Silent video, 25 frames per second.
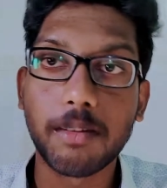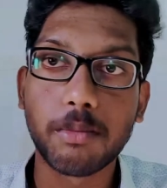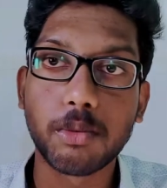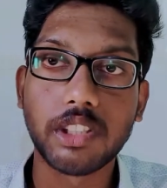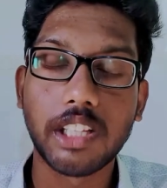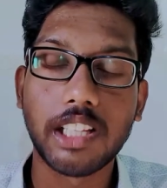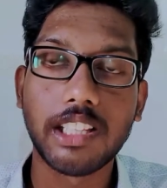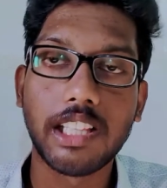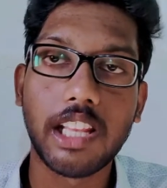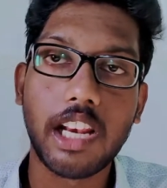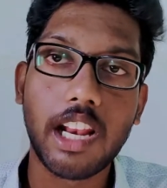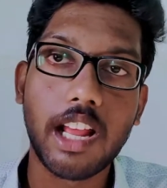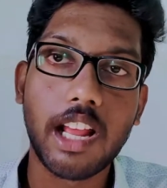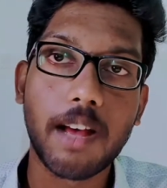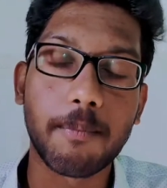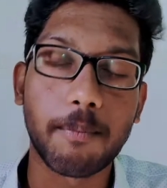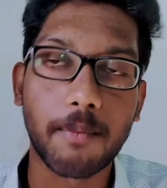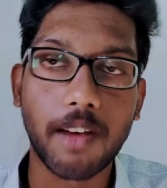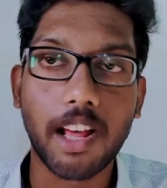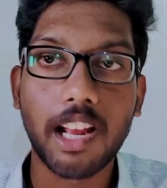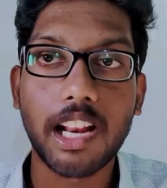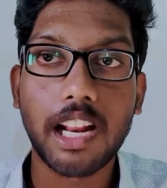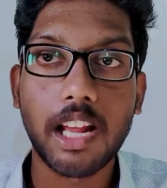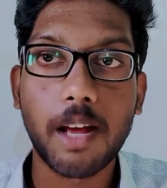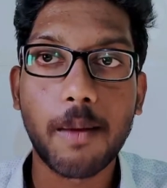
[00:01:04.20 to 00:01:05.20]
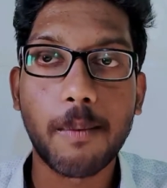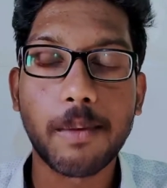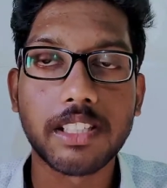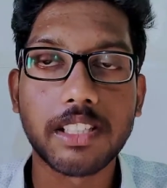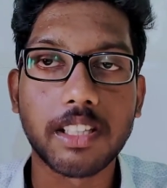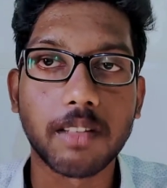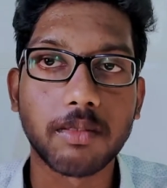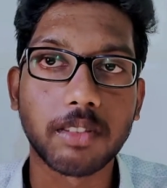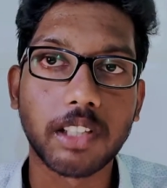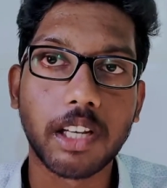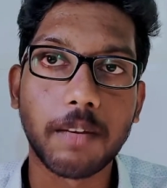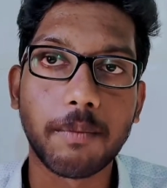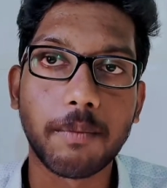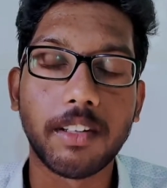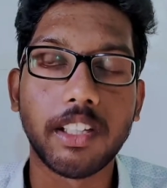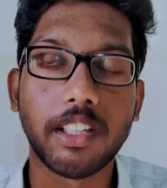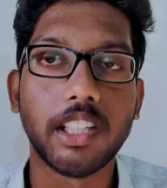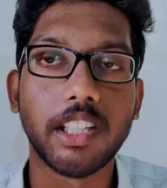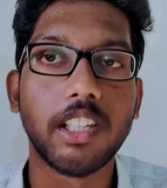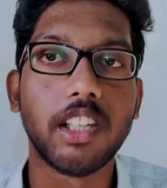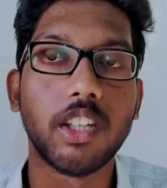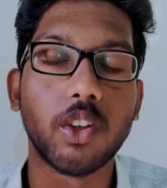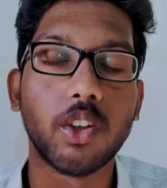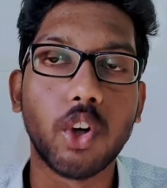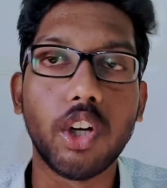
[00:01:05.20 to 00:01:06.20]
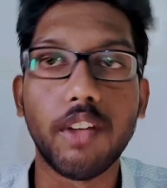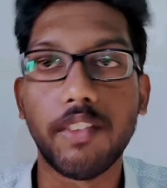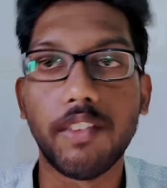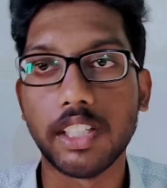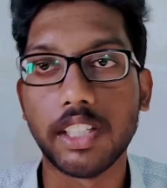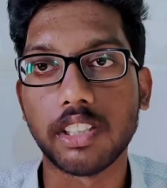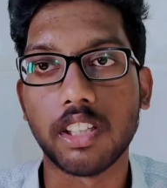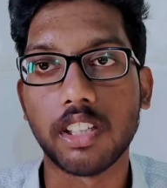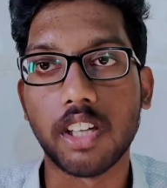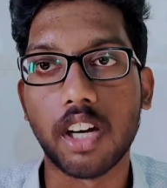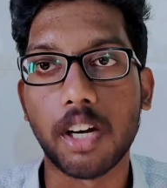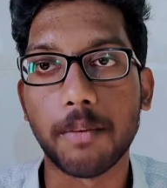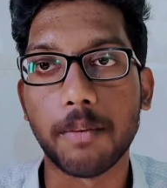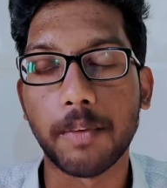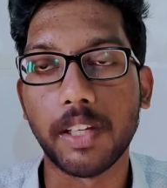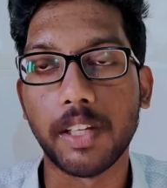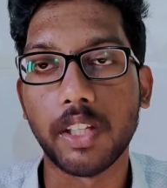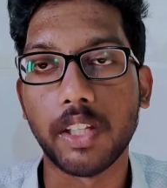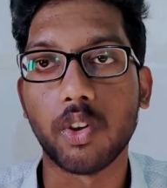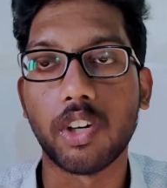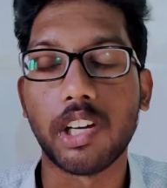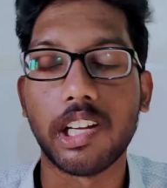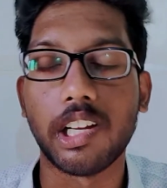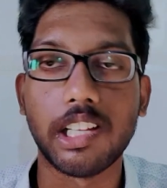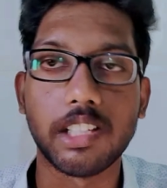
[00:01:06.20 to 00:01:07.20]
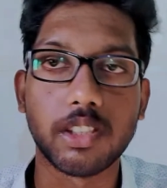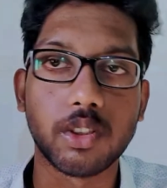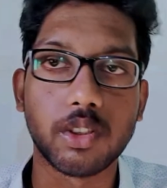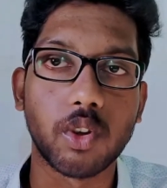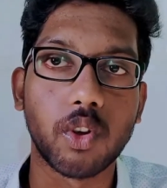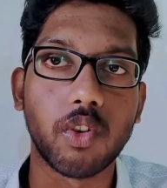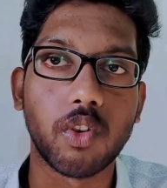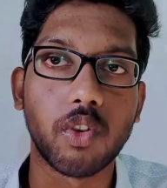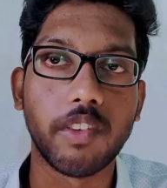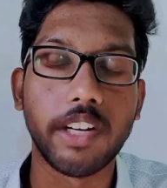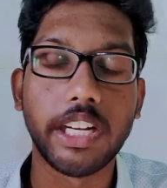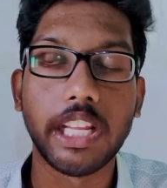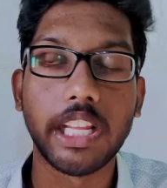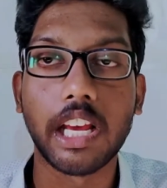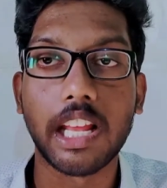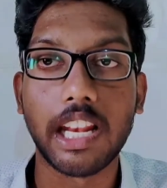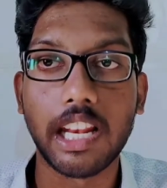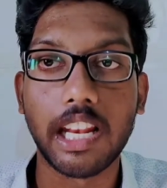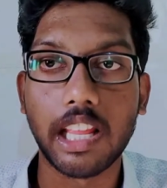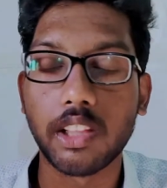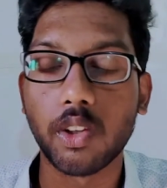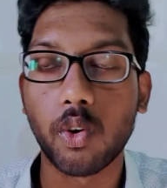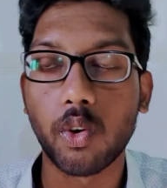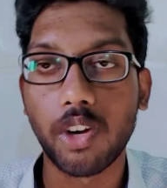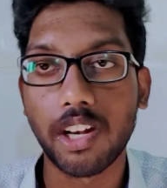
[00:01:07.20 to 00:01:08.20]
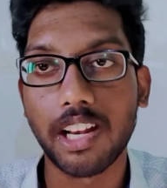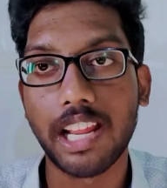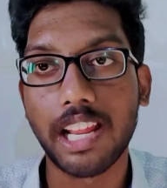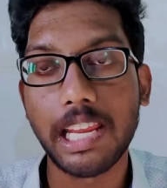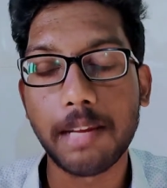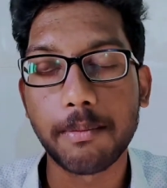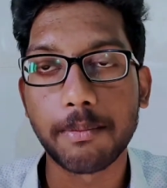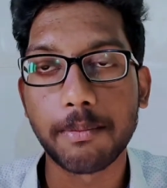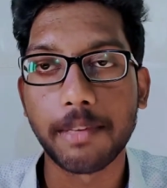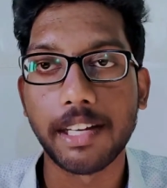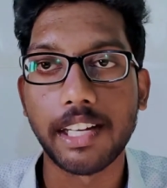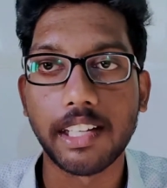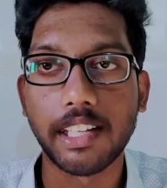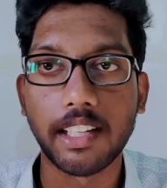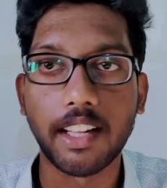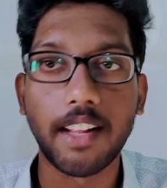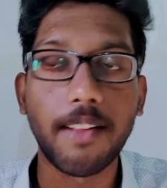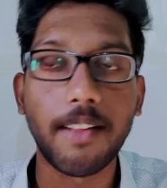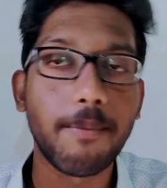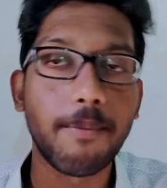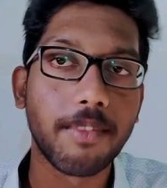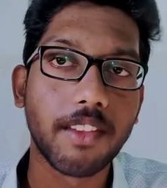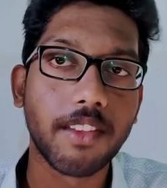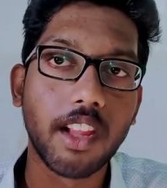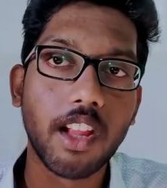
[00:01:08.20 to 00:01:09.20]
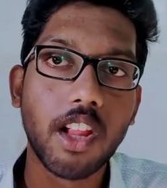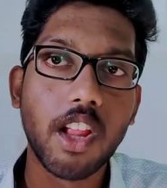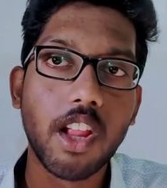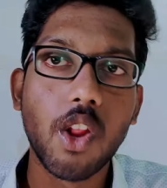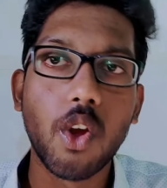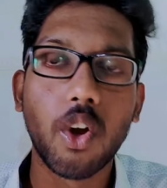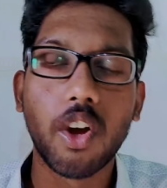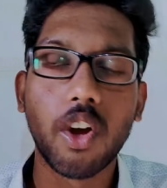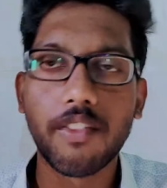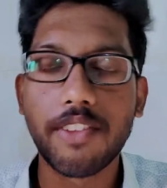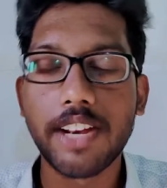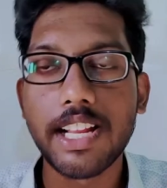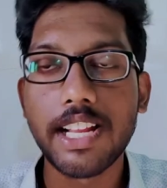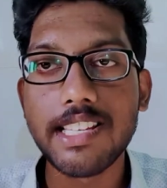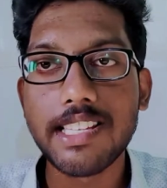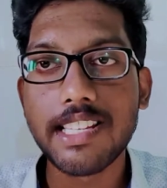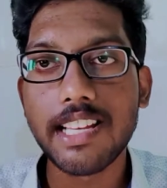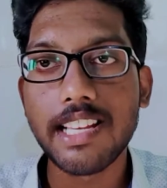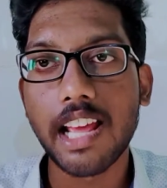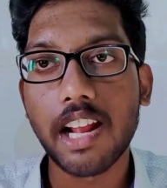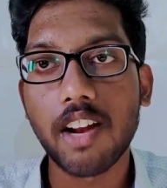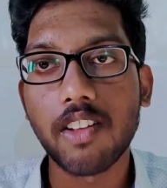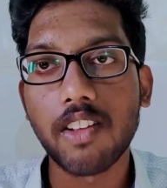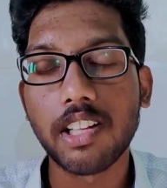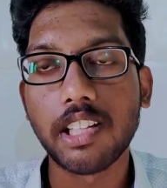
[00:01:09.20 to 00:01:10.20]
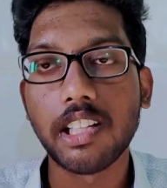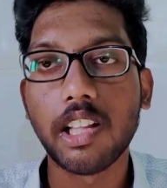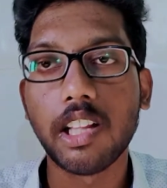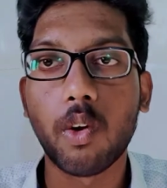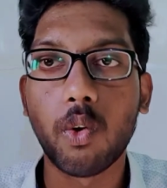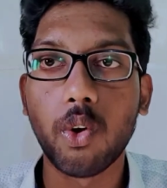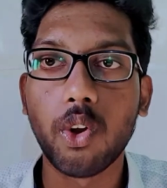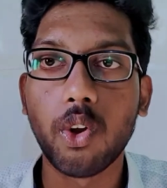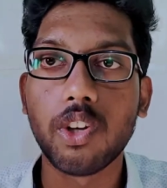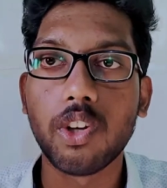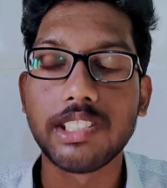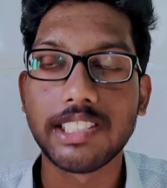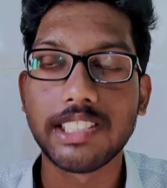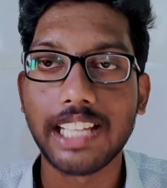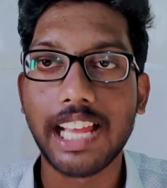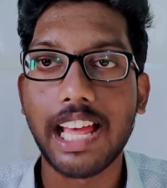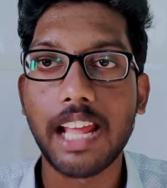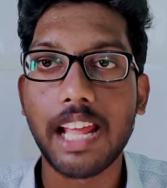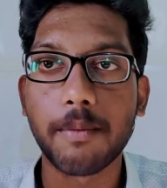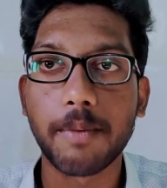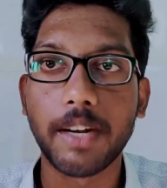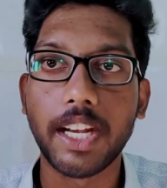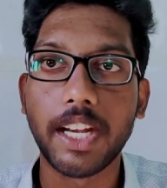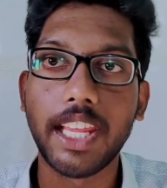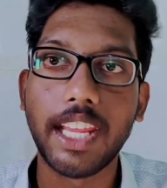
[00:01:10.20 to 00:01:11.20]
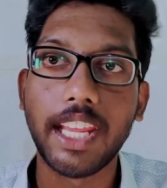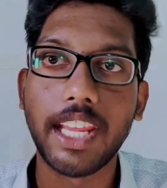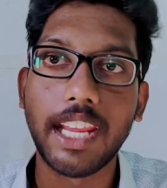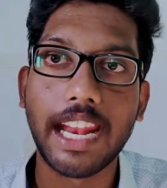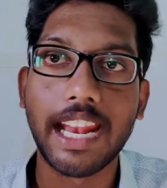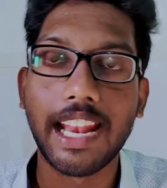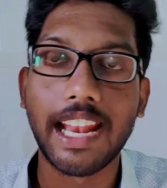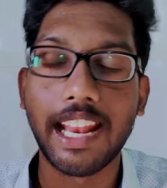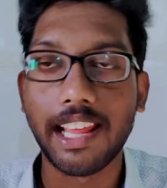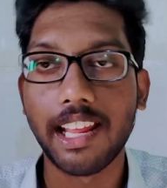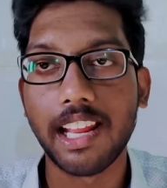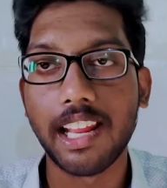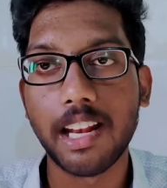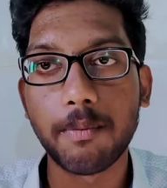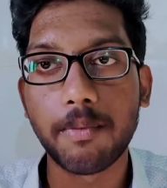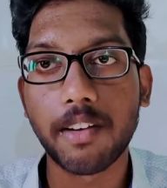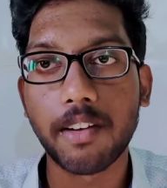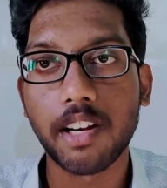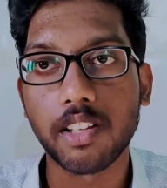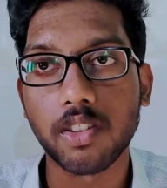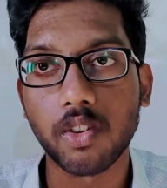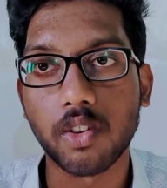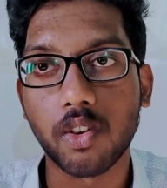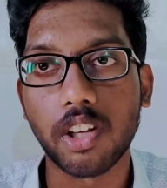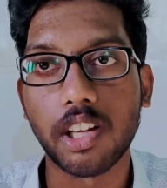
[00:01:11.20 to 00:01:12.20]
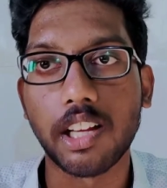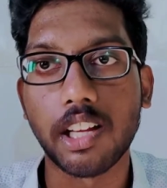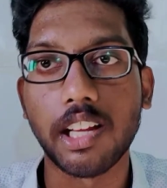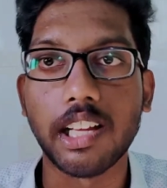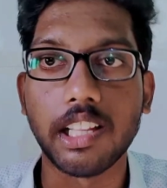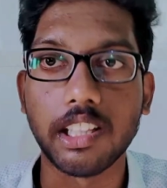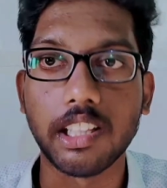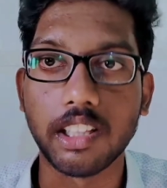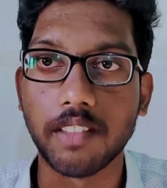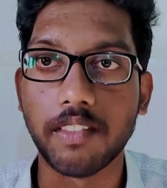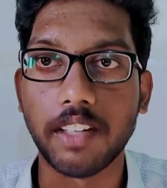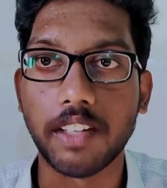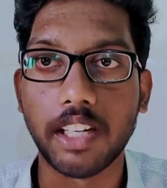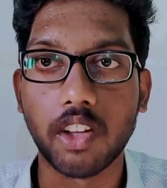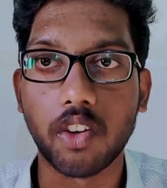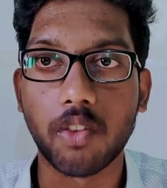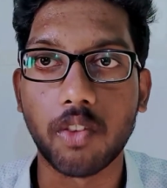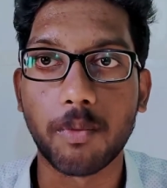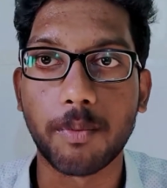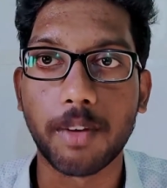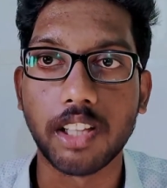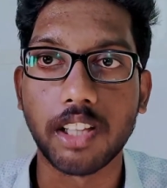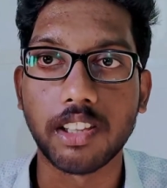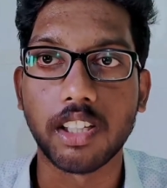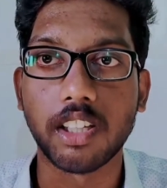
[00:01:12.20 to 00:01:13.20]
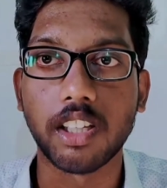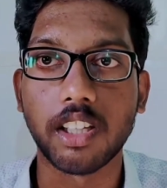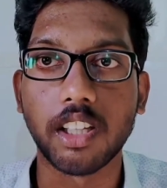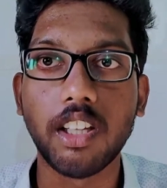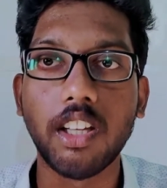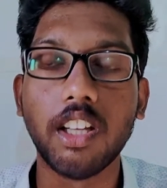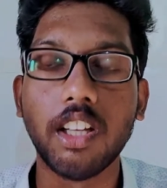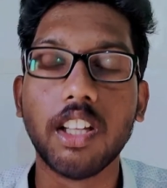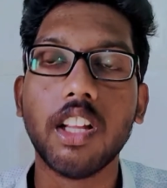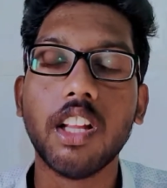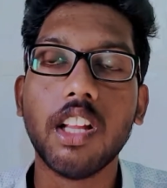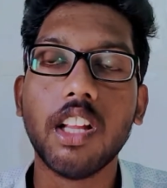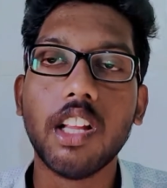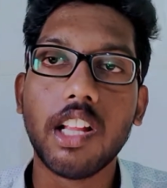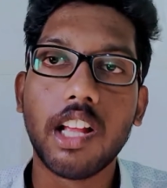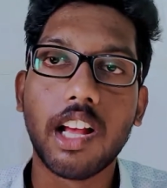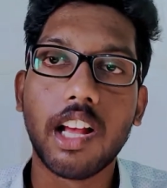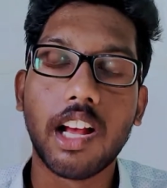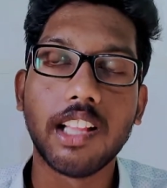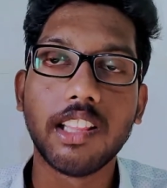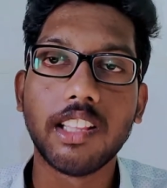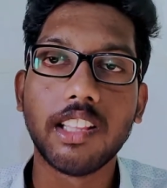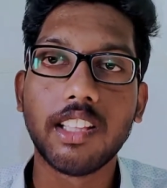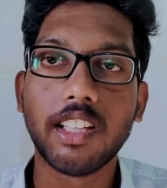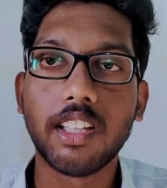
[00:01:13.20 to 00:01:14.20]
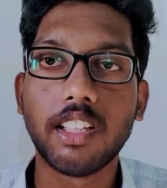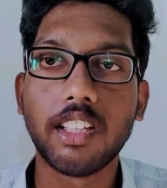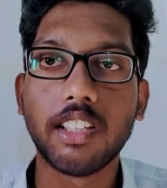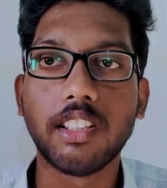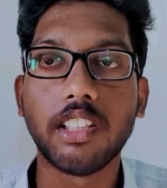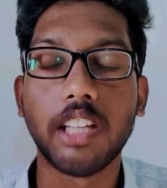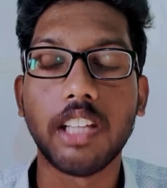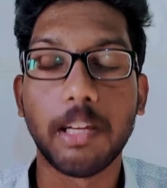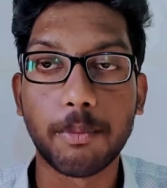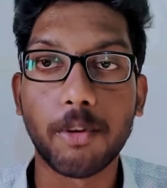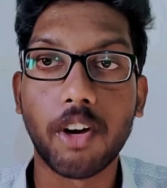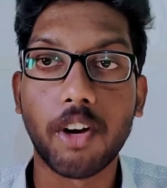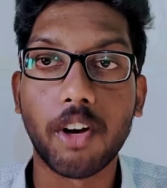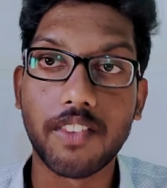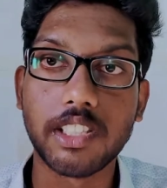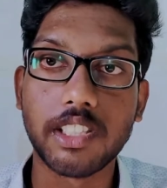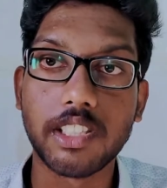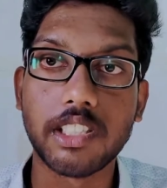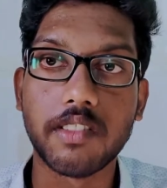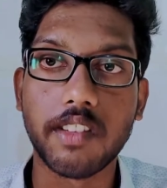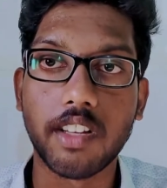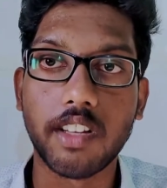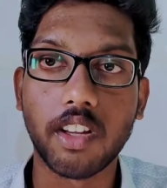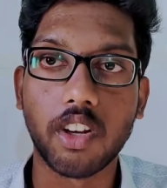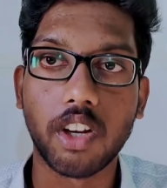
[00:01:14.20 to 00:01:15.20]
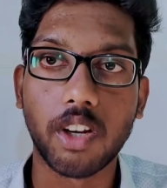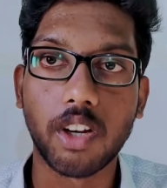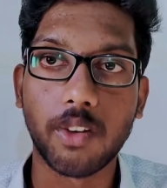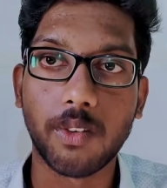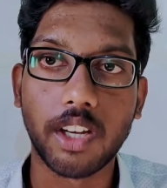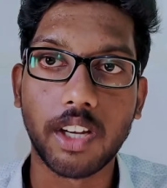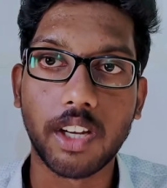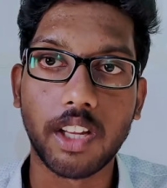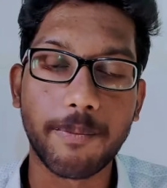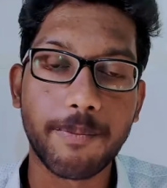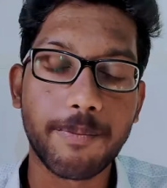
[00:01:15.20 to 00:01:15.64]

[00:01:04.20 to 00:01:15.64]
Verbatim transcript: புதுசாக இருந்துட்டா மறக்காமல் சப்ஸ்கிரைப் பண்ணி நோட்டிஃபிகேஷன் ஆன் பண்ணிக்கோங்க ஸோ வீடியோஸ் எல்லாத்துக்கும் லைக் பண்ணிவிடுங்க உங்கள் ஃப்ரெண்ட்ஸ் யாராவது இருந்தால் அவங்களுக்கும் ஷேர் பண்ணி என்ன ஹெல்ப் பண்ண சொல்லுங்கள் இந்த வீடியோவை பார்த்துட்டு அண்ட் தென் இப்போ அவங்க ஃபஸ்ட் வீடியோ கொள்ளலாம்